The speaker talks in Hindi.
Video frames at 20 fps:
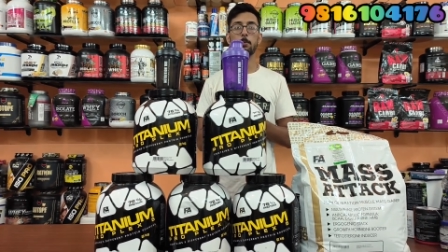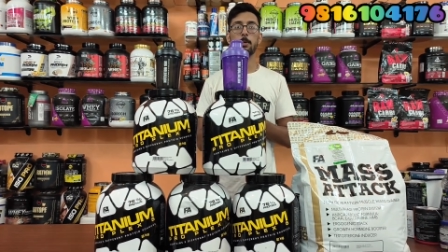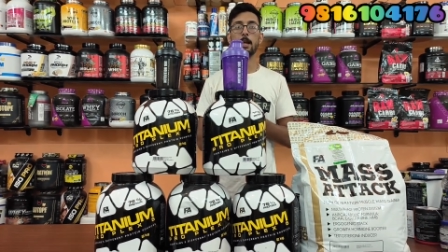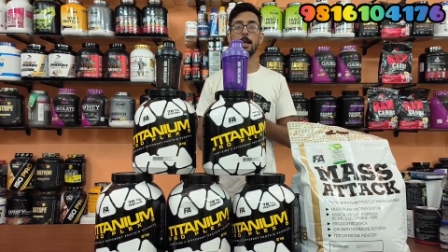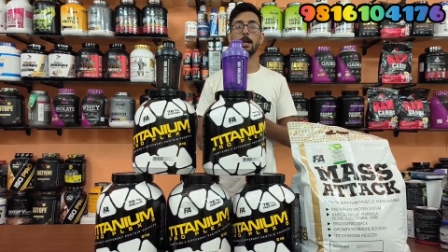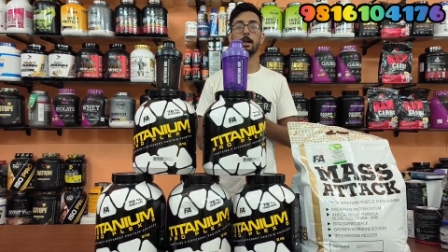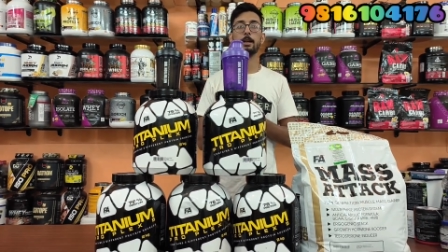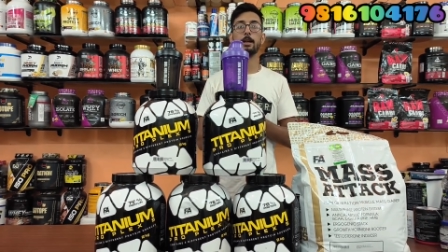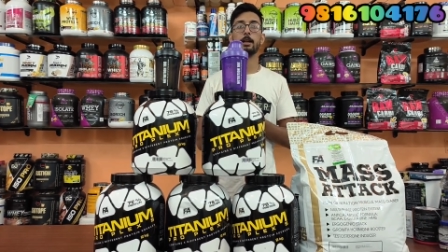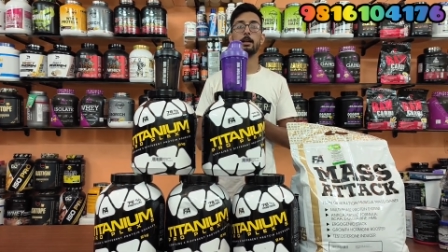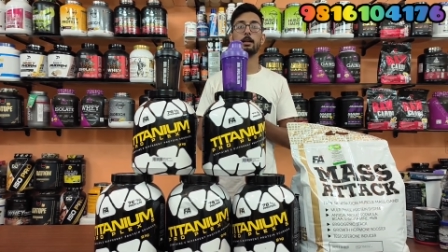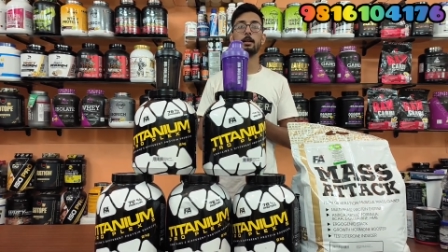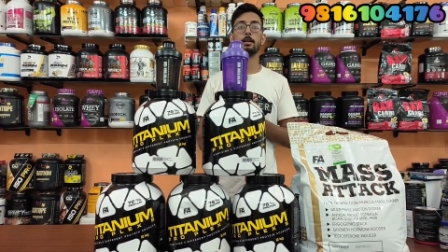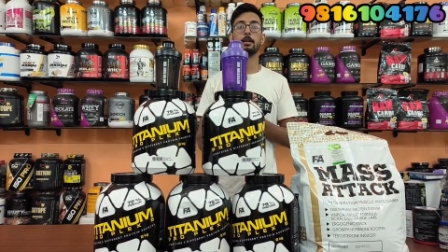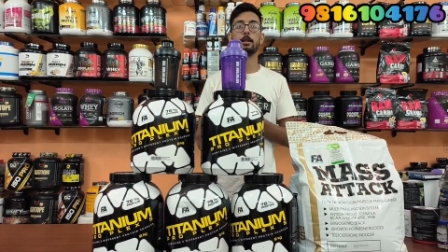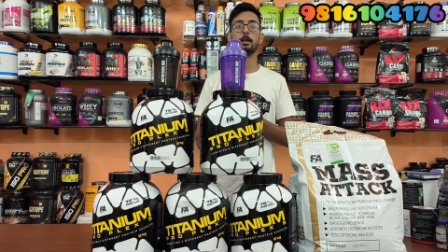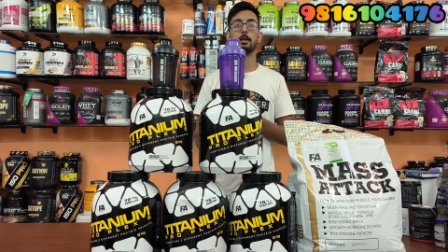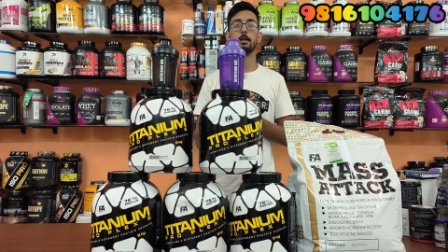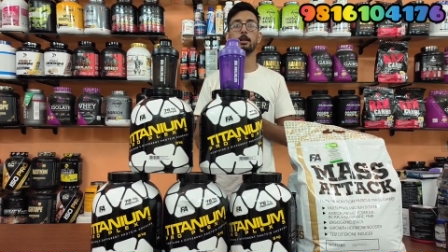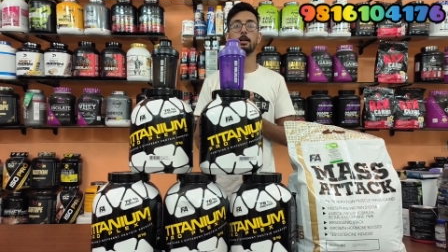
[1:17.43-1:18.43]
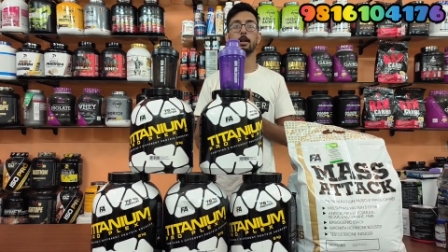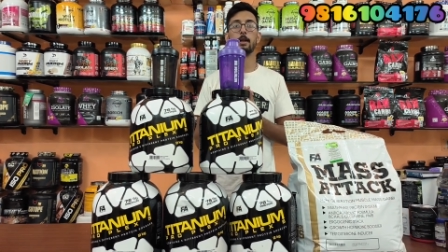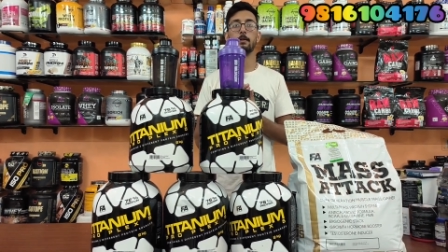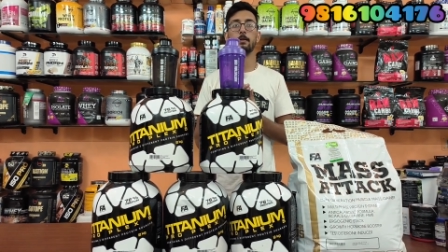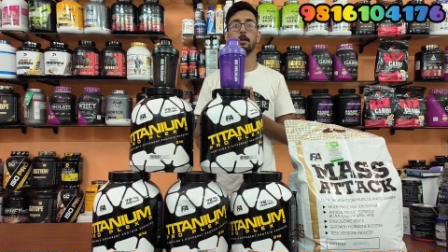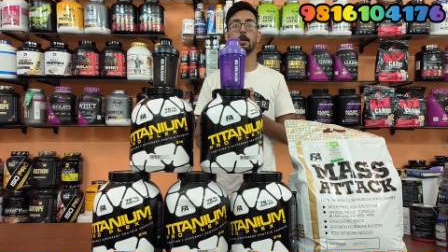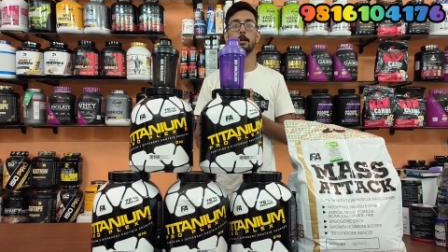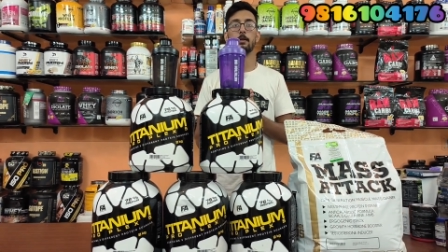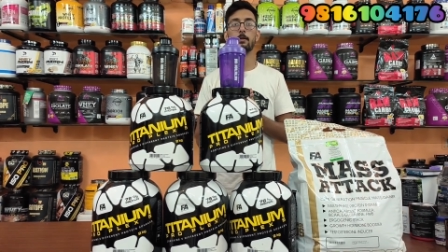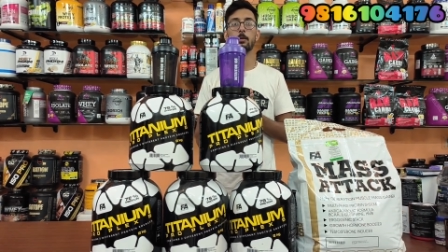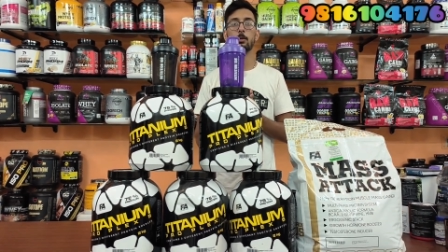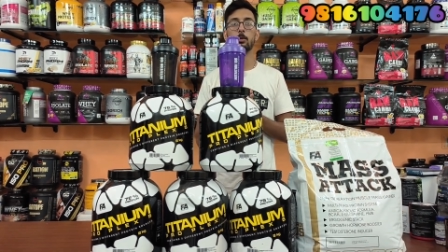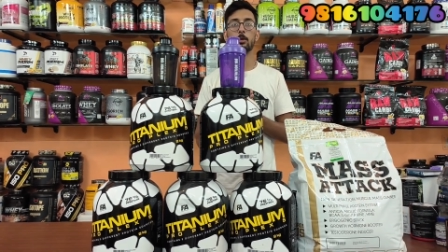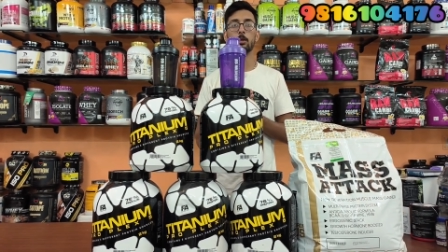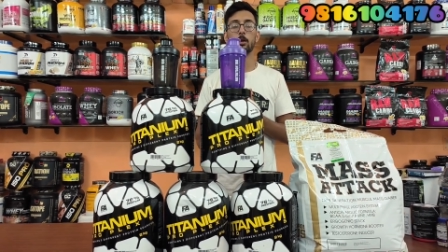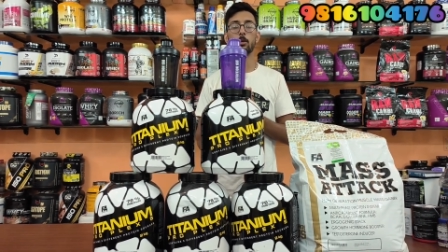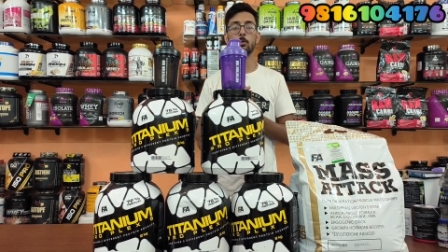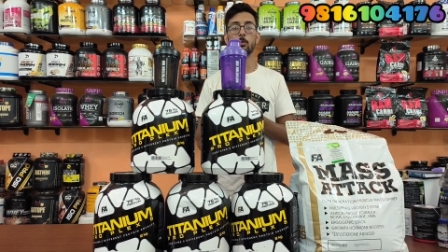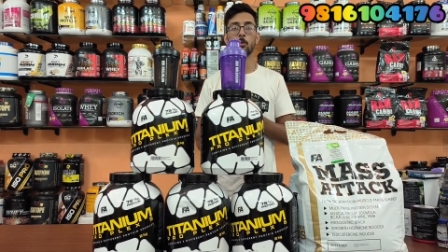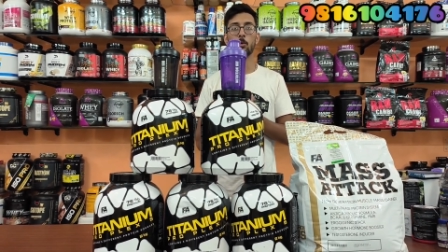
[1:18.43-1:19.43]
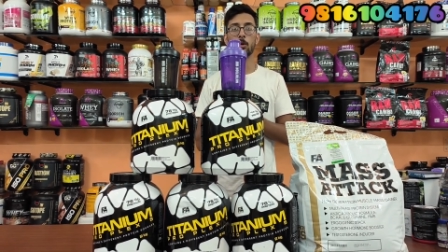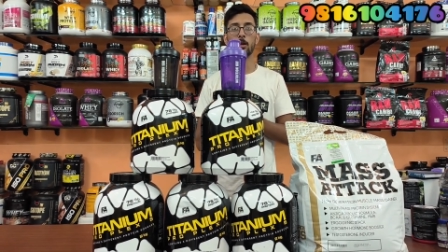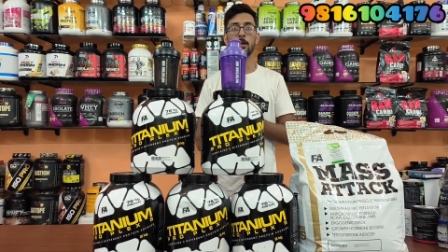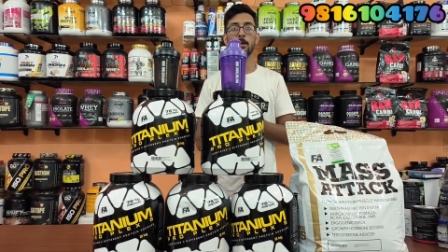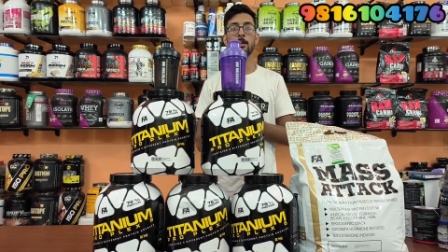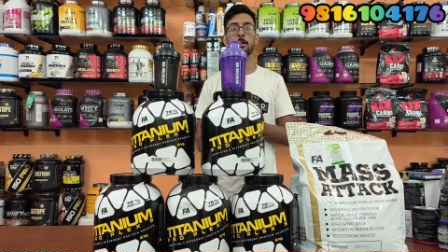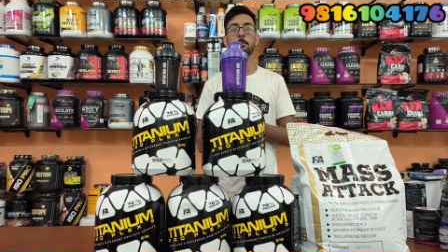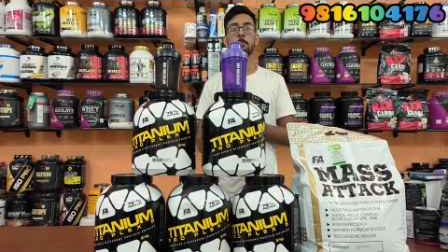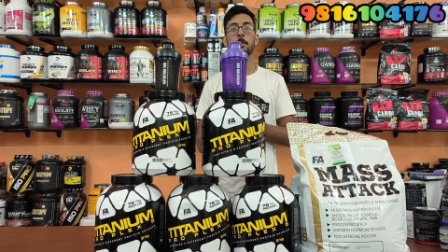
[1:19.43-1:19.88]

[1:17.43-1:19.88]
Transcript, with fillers: ब्लैक गेनर की केविन लेवरॉन का गोल्ड